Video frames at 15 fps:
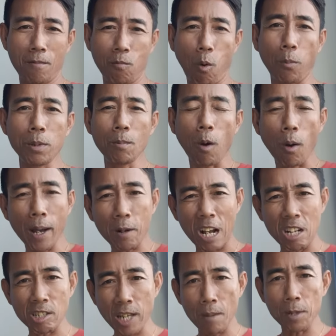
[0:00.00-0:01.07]
ผมต้องบอก
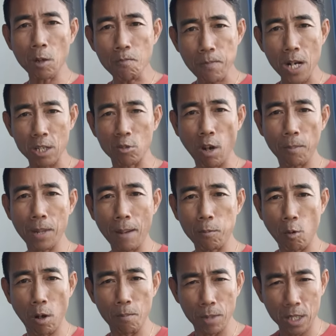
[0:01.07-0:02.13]
ข้างในมันต้องเปิดยอมรับ
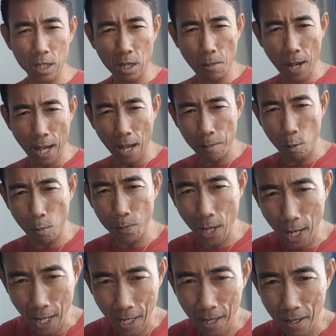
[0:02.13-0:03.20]
ก่อนมันถึงจะมาหาผมได้
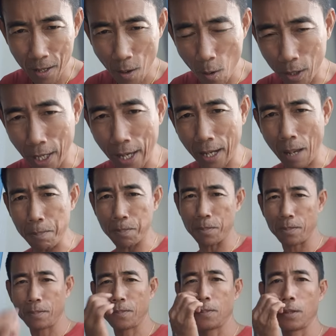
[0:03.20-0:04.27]
โอเคครับ
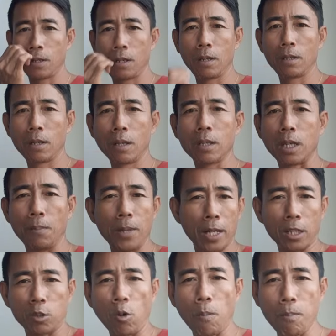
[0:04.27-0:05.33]
คลิปนี้ก็
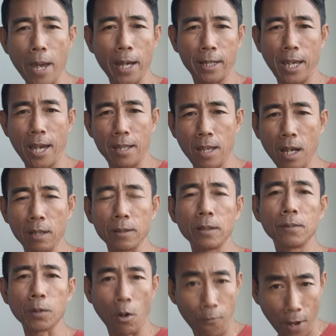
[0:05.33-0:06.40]
จบแม่งแค่เนี้ย
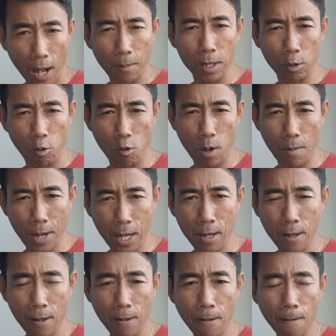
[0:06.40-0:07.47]
ต้องฝากเบอร์โทรไว้ไหม
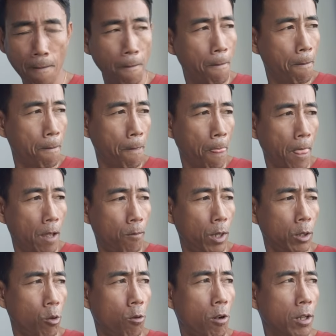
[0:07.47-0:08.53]
เบอร์
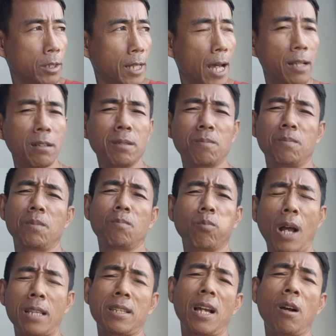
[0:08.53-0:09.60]
โทรของอาจารย์ก็
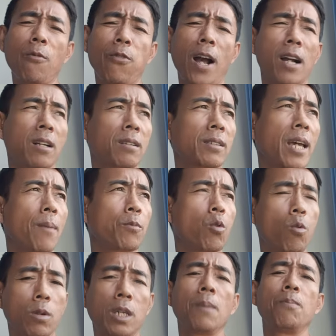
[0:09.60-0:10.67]
อาจารย์ก็ฝากแทบทุก
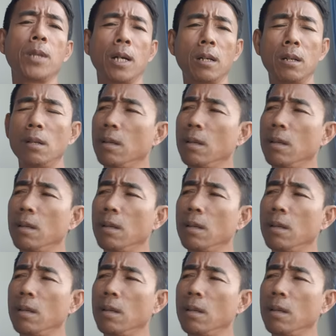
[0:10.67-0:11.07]
คลิปนะ